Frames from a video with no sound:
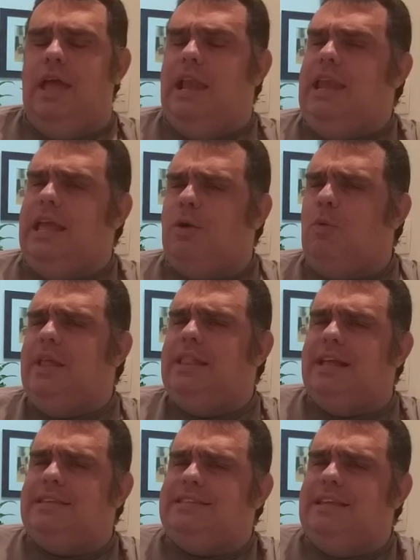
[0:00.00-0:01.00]

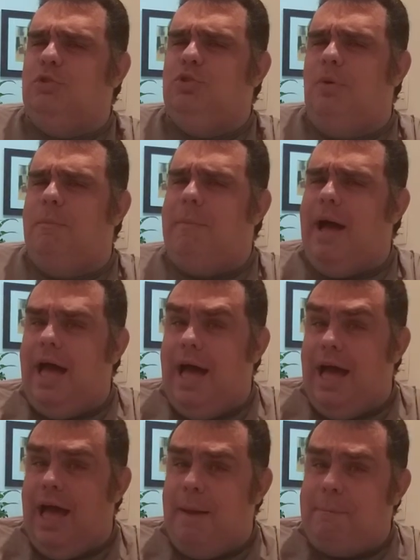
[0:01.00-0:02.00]
Liquidação do
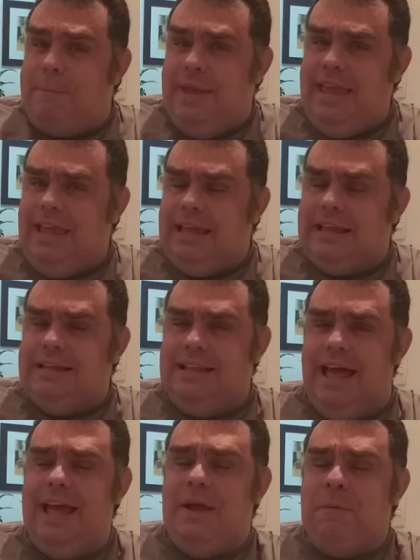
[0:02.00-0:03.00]
Mapping,
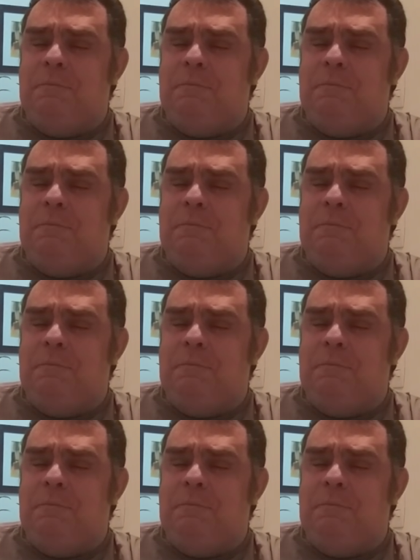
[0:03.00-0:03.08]
né?